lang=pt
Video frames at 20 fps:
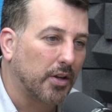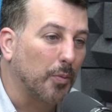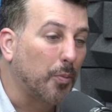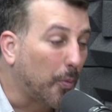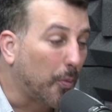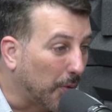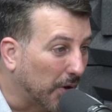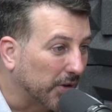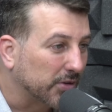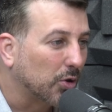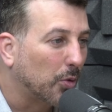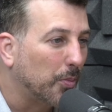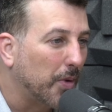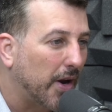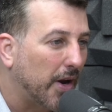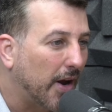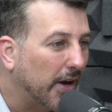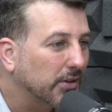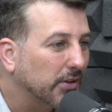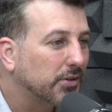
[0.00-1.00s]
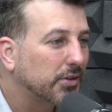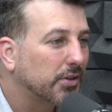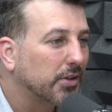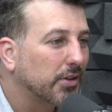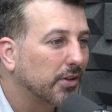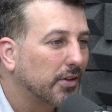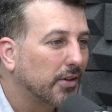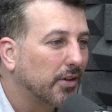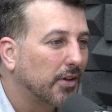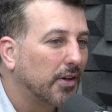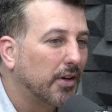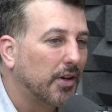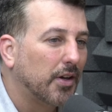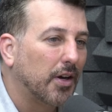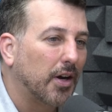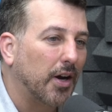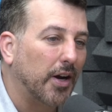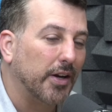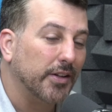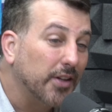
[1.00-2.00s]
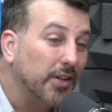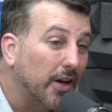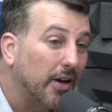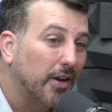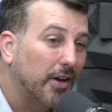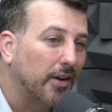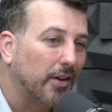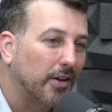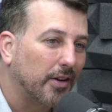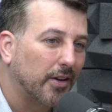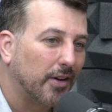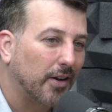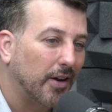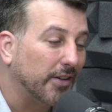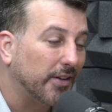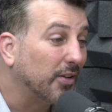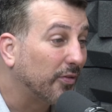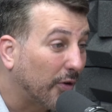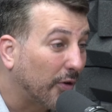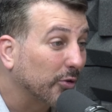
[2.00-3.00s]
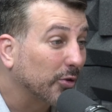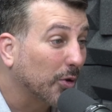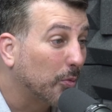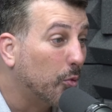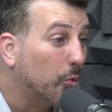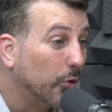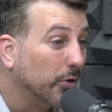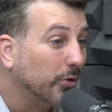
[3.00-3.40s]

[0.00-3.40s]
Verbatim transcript: que a população merece, ainda, ainda falta